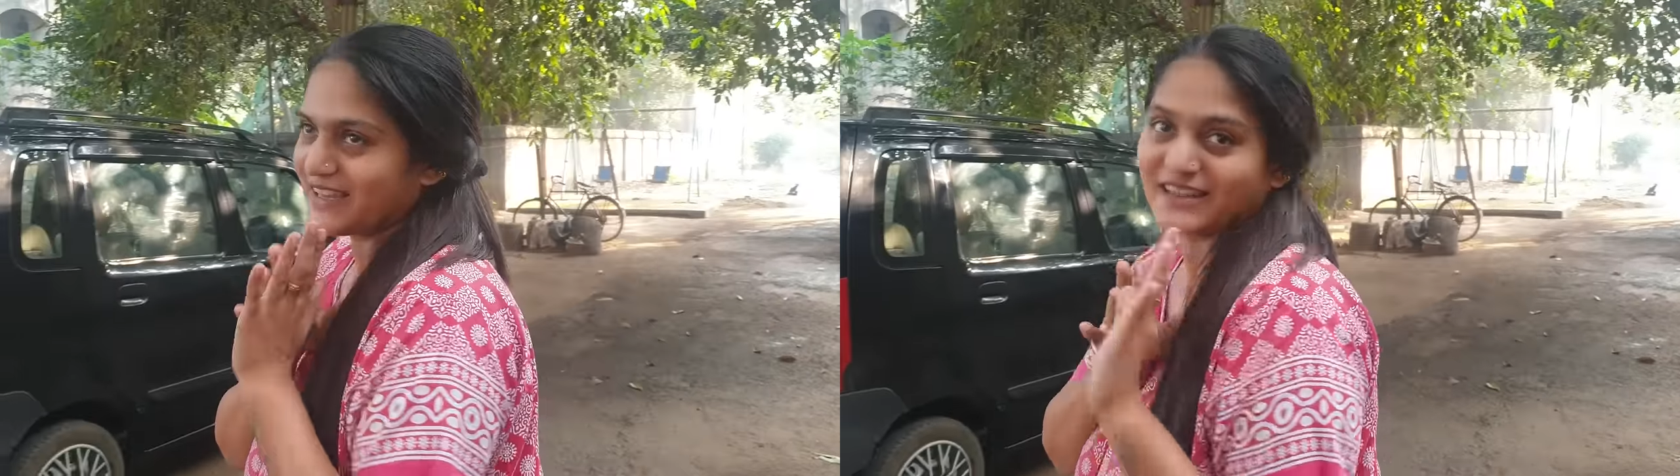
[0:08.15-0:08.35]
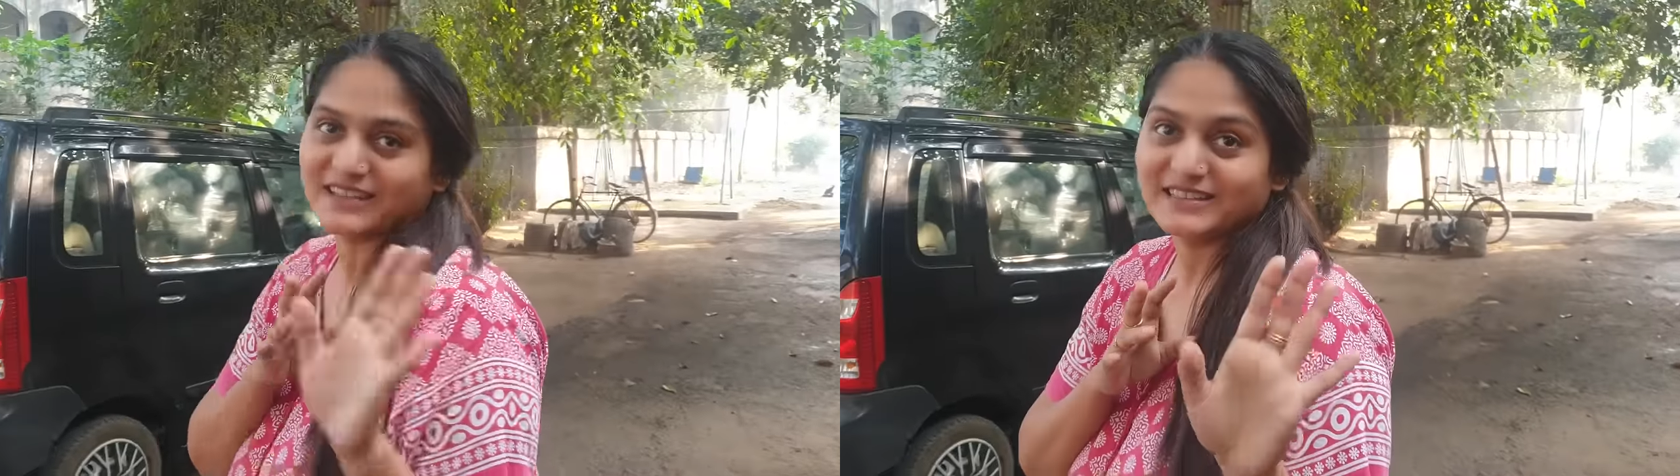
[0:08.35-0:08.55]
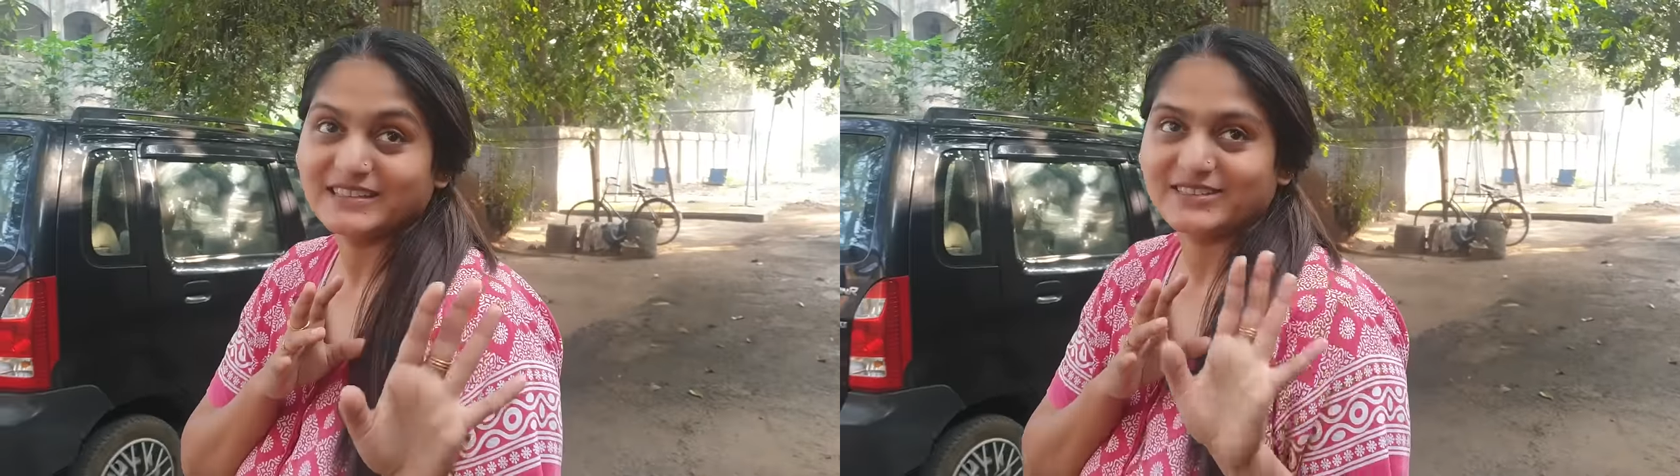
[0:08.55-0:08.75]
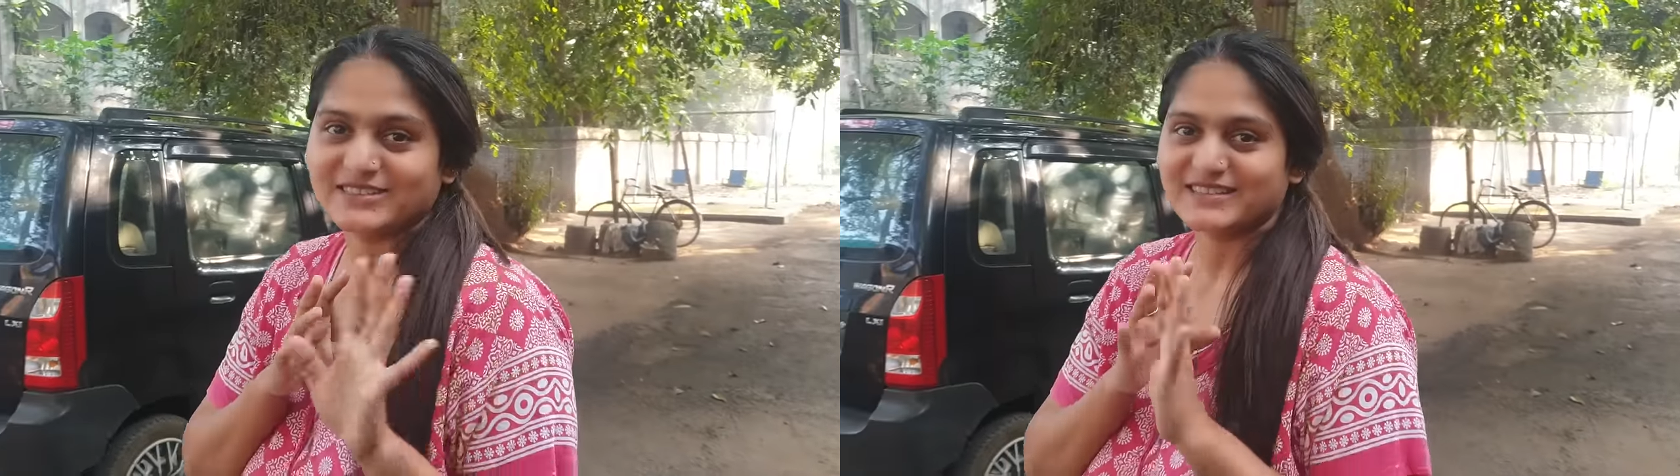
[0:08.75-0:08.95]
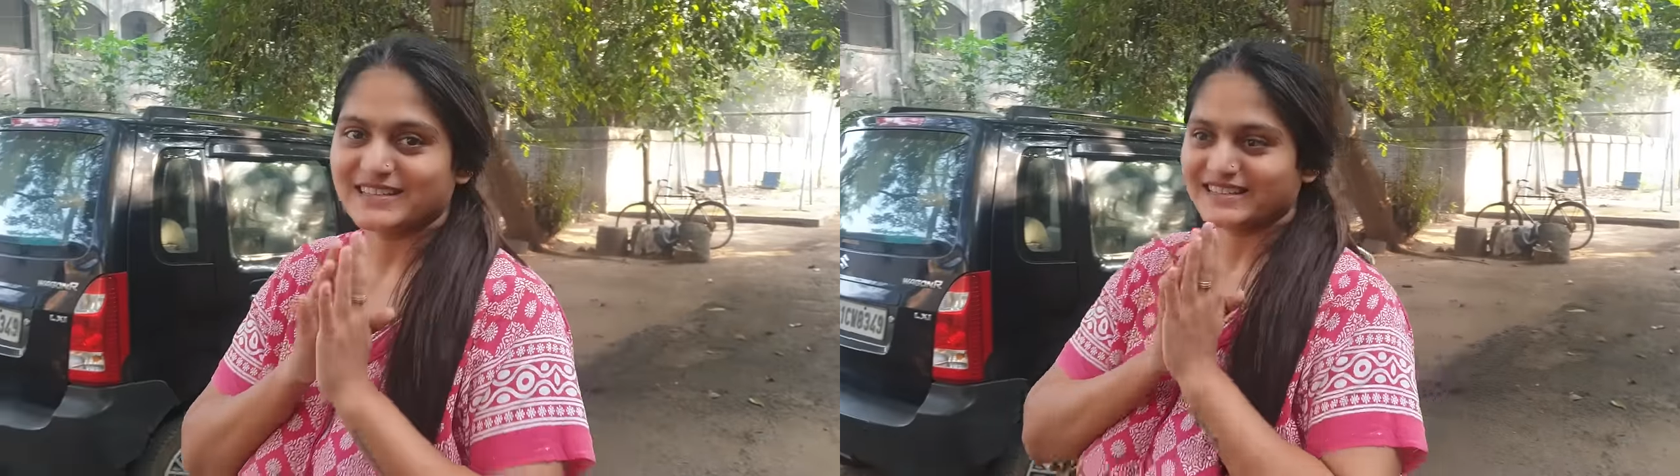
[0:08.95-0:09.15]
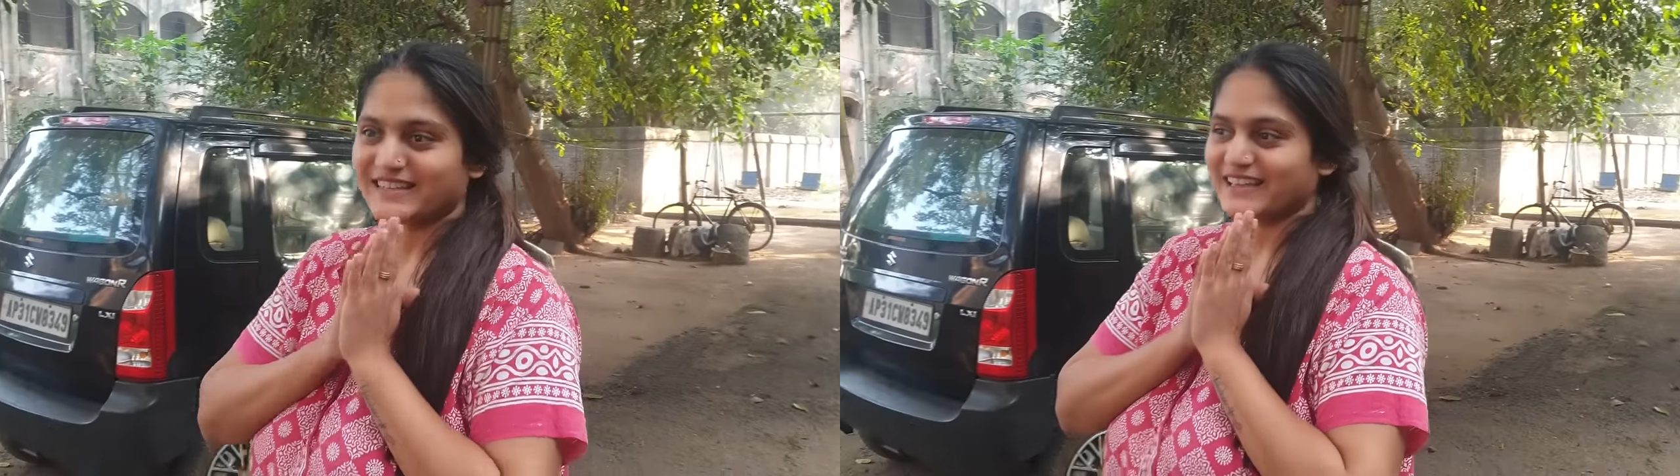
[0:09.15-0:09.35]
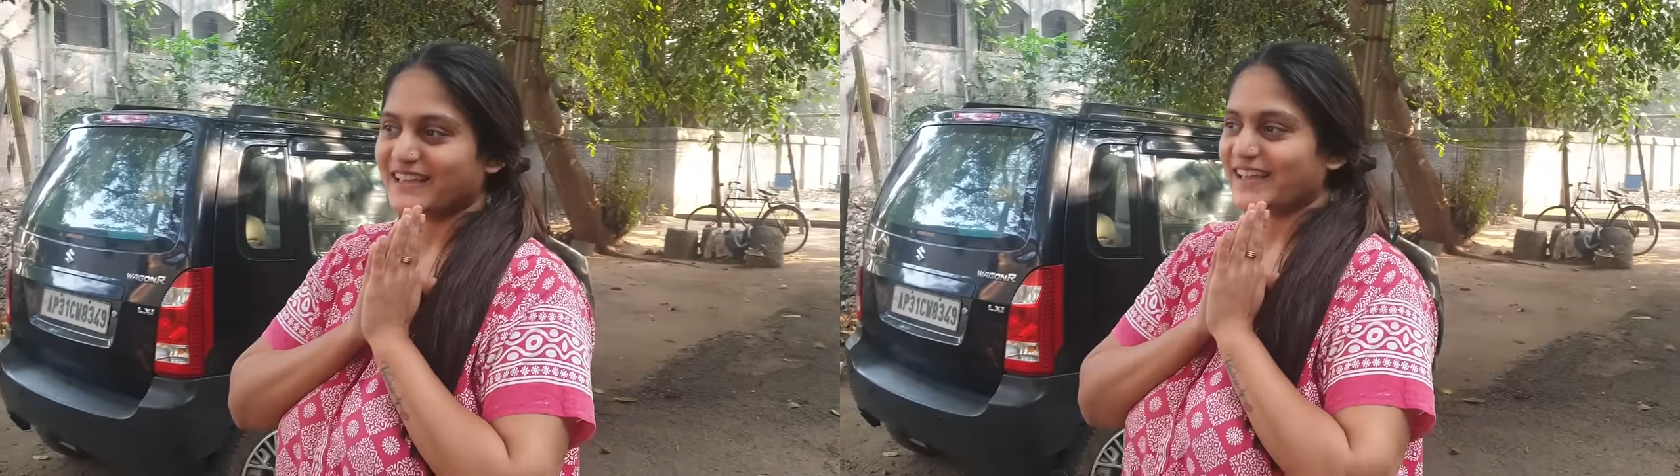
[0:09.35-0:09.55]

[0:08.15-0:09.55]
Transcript: కదా ఇది వచ్చేసరికి